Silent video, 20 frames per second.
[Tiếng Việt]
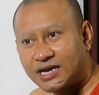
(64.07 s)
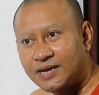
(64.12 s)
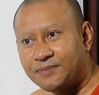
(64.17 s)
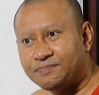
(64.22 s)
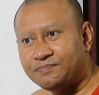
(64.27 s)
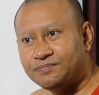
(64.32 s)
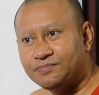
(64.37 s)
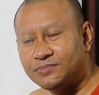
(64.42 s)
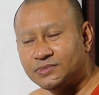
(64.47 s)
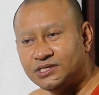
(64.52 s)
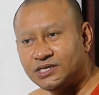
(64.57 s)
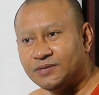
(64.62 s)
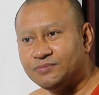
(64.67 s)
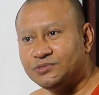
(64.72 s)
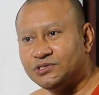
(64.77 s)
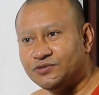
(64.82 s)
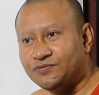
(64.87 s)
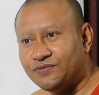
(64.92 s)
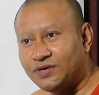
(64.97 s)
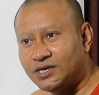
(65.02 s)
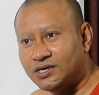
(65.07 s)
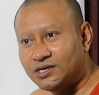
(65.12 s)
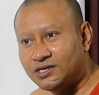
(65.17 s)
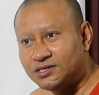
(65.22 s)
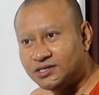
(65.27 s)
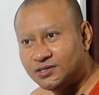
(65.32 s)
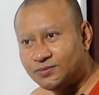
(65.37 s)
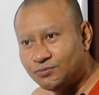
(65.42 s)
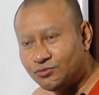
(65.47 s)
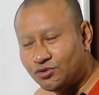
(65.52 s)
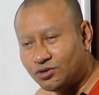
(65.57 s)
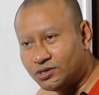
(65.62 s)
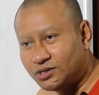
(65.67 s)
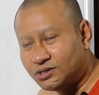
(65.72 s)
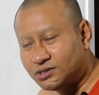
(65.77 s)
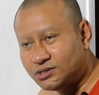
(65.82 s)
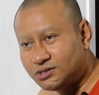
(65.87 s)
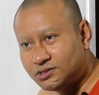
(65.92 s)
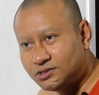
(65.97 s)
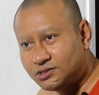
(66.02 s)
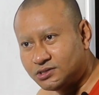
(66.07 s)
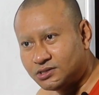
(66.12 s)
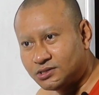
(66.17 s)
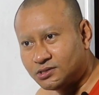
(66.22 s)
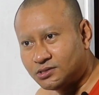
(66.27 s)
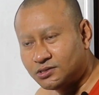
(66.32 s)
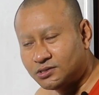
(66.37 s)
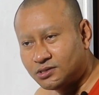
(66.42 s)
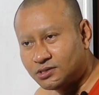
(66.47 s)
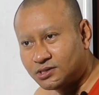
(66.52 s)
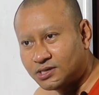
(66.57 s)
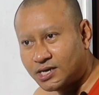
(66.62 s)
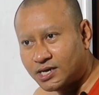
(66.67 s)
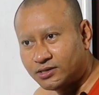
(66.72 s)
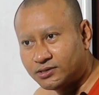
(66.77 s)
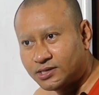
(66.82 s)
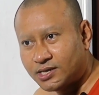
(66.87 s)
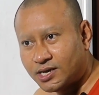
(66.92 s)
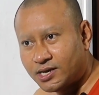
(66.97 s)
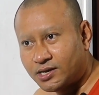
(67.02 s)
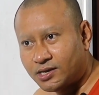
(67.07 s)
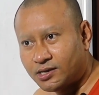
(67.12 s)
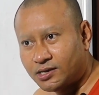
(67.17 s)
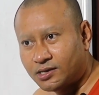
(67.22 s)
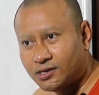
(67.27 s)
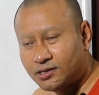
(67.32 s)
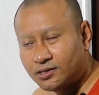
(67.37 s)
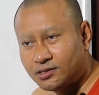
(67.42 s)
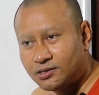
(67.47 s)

rạp chấm chữ vật thì buồn nó cứ hào tha